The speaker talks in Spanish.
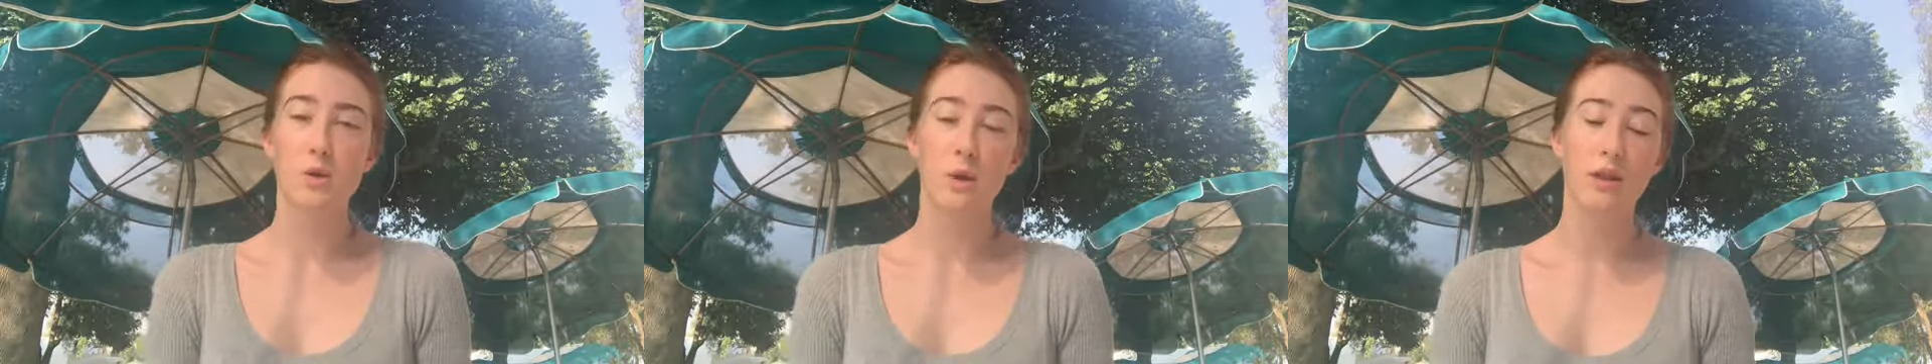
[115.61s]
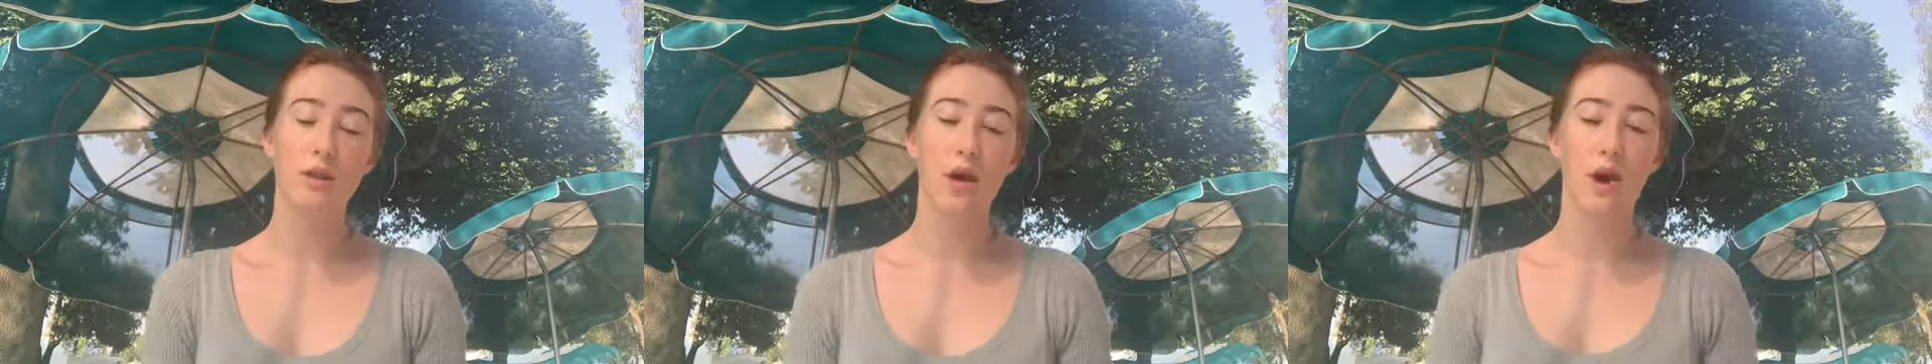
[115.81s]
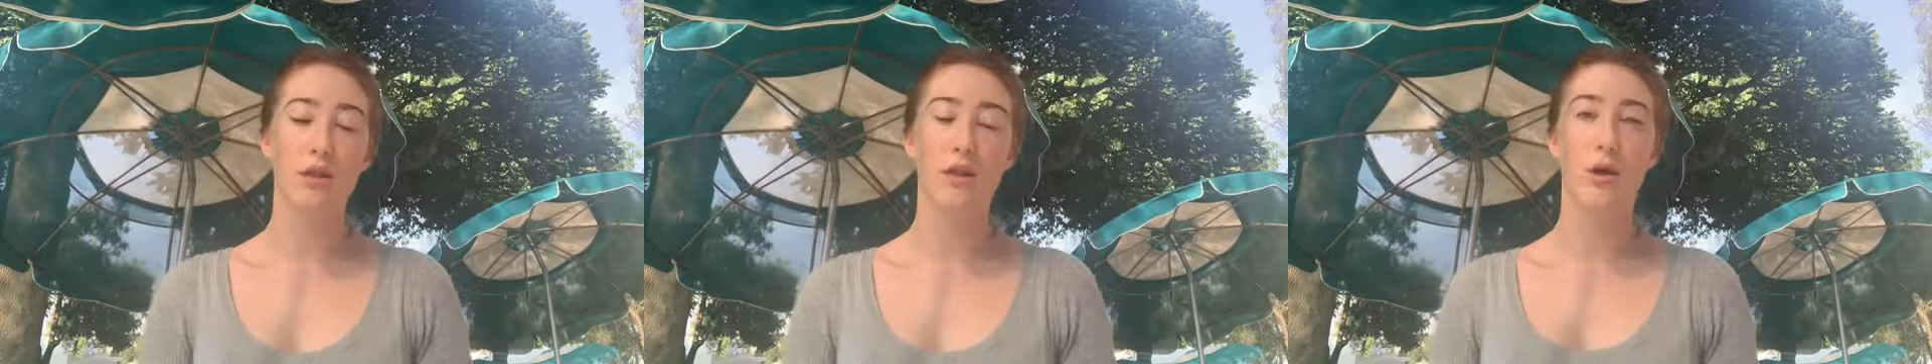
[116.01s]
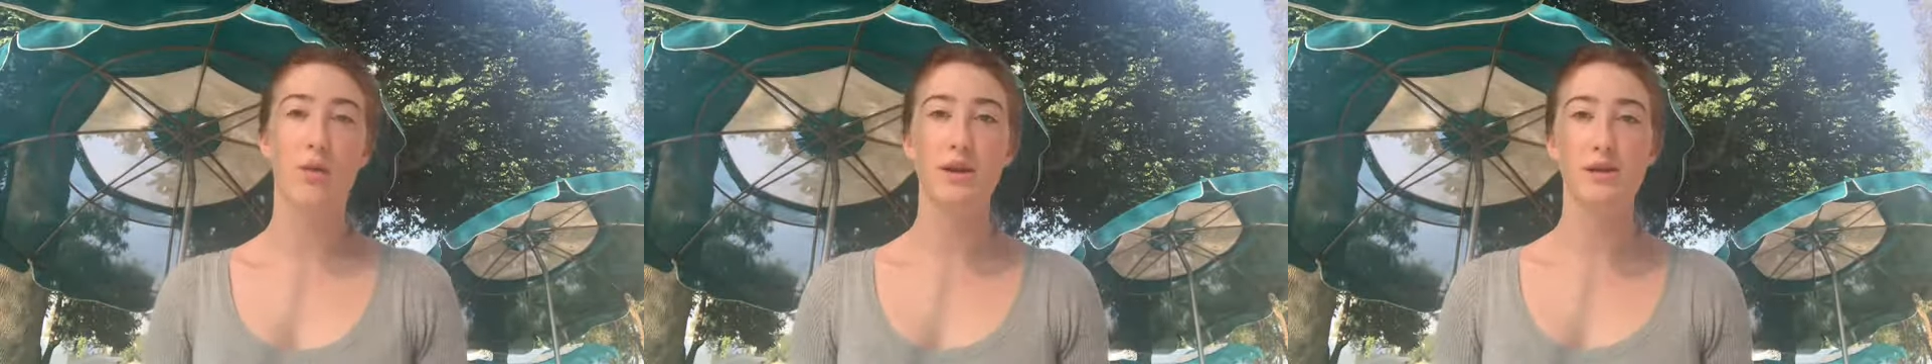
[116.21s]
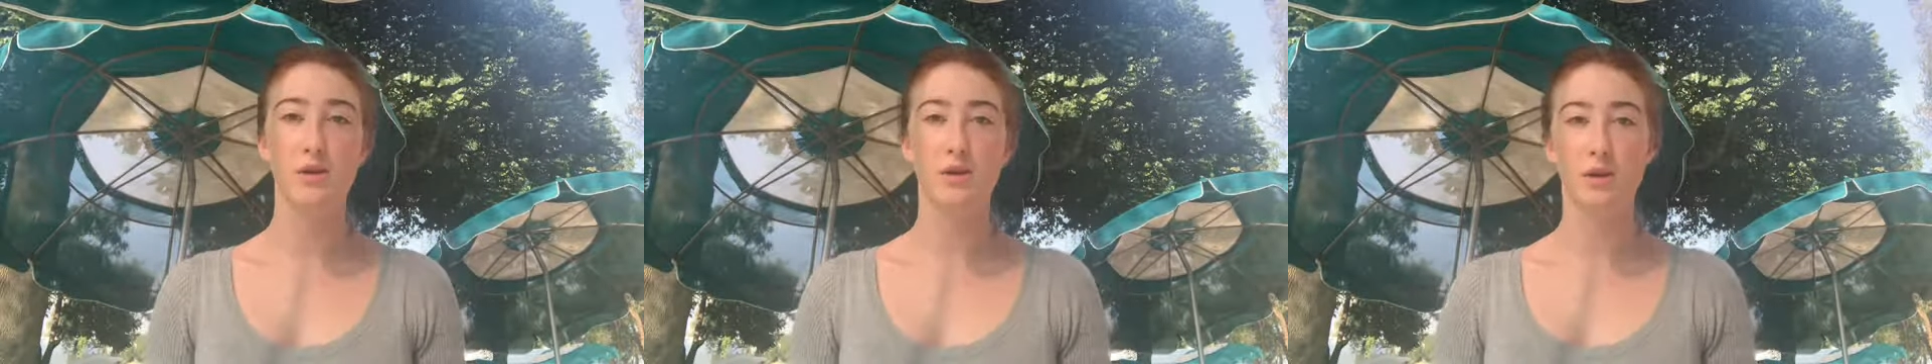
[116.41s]
cuenta de
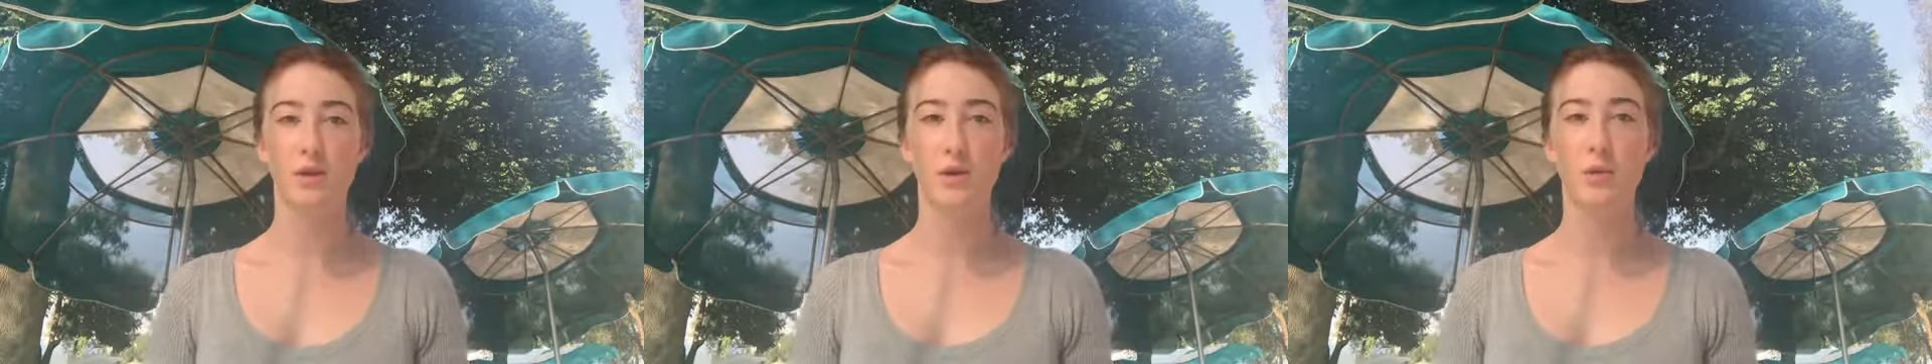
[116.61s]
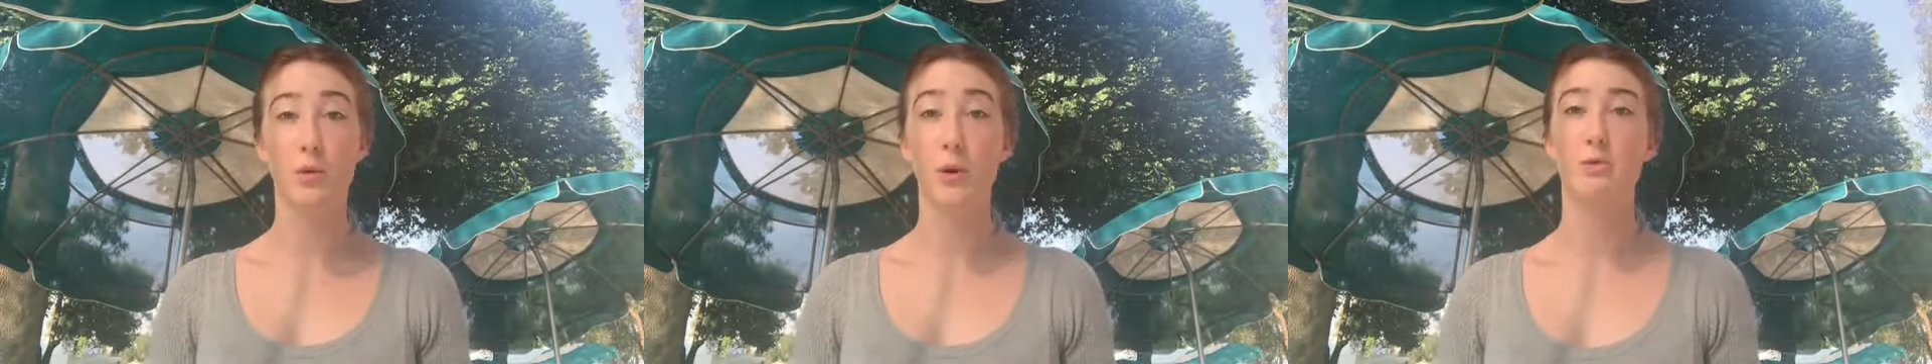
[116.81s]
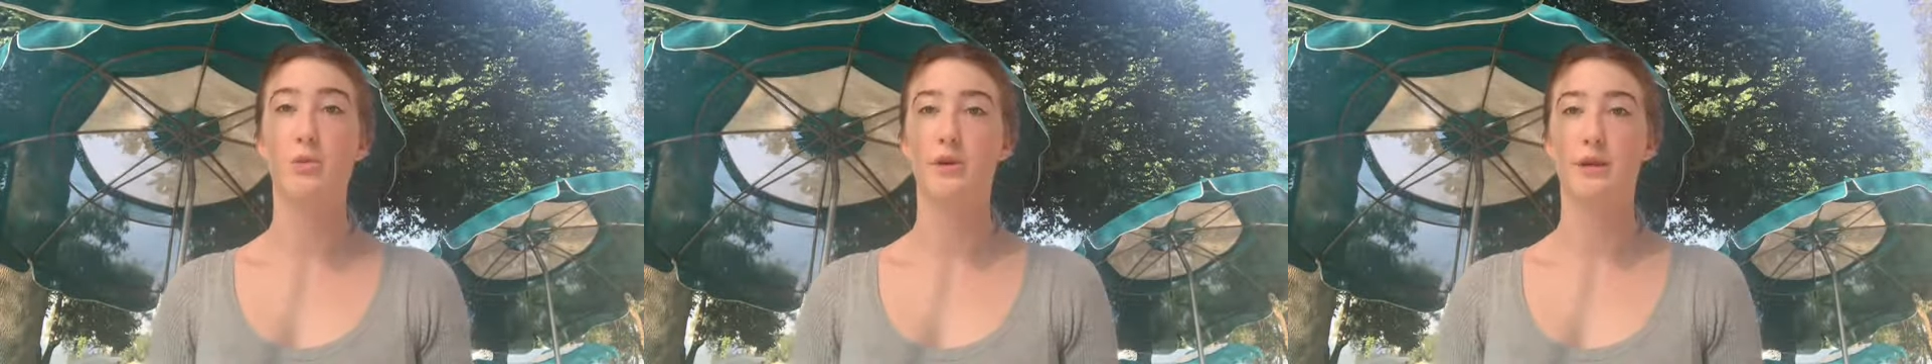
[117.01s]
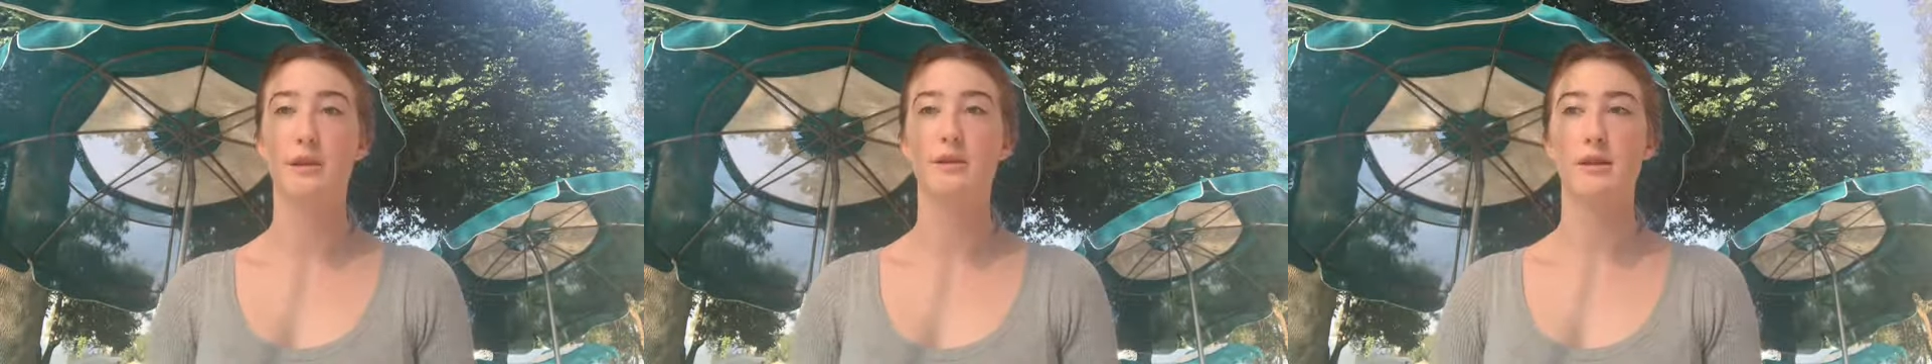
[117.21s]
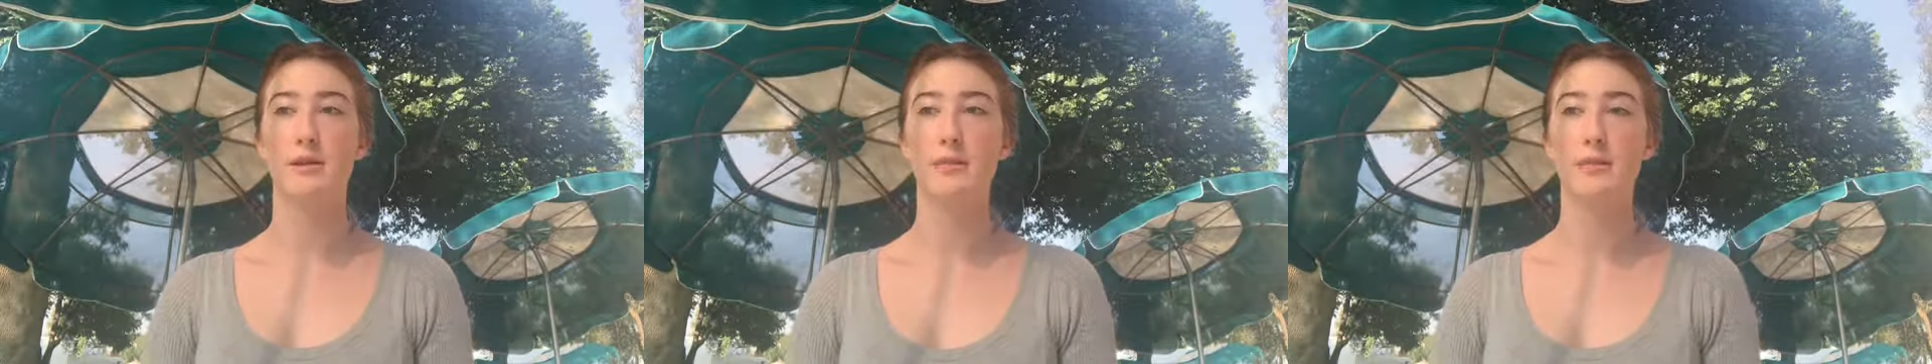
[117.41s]
una situación muy
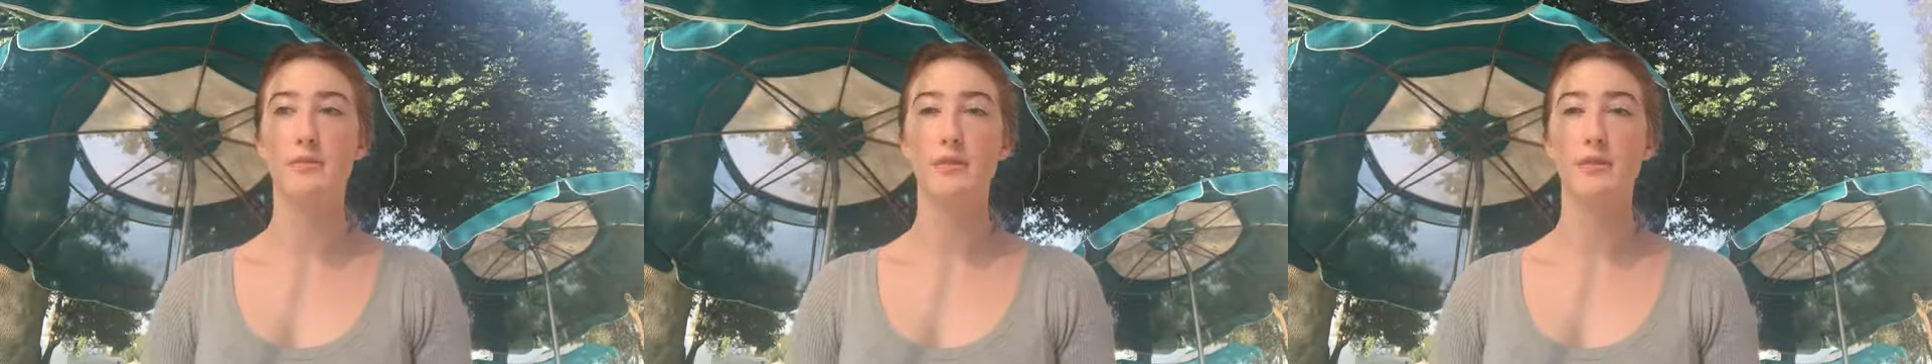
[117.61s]
importante.